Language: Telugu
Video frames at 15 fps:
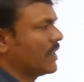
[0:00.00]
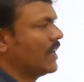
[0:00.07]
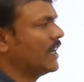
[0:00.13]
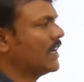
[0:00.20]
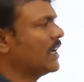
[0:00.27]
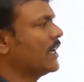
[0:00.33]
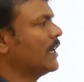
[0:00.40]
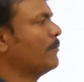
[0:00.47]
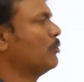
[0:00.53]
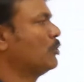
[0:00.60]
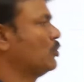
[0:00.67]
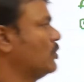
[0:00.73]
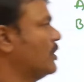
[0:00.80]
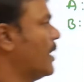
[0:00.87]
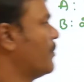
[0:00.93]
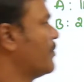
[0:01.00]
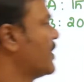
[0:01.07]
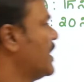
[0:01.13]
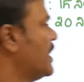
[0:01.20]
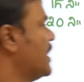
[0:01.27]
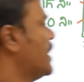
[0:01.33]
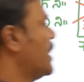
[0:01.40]
రైట్ ఇప్పుడు చూద్దాం
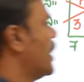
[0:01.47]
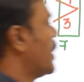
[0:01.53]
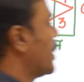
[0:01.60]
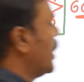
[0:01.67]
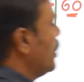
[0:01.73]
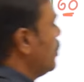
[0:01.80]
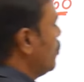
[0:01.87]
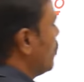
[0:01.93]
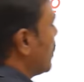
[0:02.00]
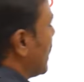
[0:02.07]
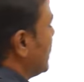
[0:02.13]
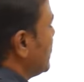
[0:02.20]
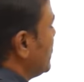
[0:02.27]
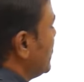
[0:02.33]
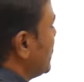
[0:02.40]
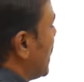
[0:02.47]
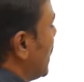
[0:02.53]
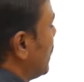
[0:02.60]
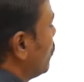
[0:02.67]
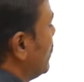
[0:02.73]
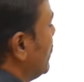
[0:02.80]
రెండు కలిసి నాలుగు